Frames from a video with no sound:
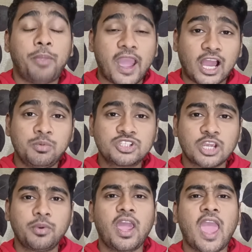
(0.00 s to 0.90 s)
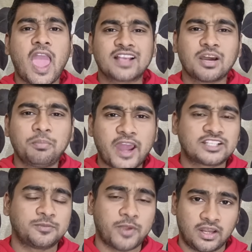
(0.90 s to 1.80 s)
ব্যাকআপ হিসেবে অ্যাজ আ
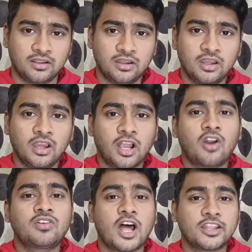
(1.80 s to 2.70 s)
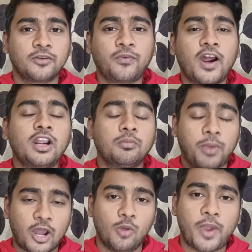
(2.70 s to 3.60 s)
ব্যাটসম্যান কারণ রাদারফার্ড
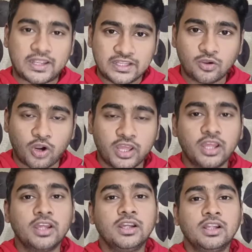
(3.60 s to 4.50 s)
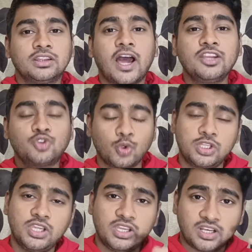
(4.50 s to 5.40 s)
ভালো ব্যাটিং করে তাই
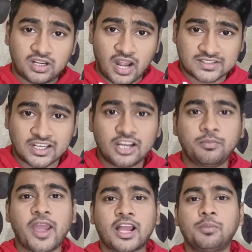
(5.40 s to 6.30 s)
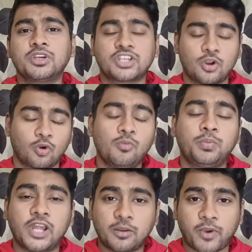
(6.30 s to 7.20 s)
যদি রাসেলের ব্যাকআপে সেরকম
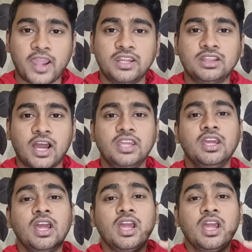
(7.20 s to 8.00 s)
প্লেয়ার পায়নি তাই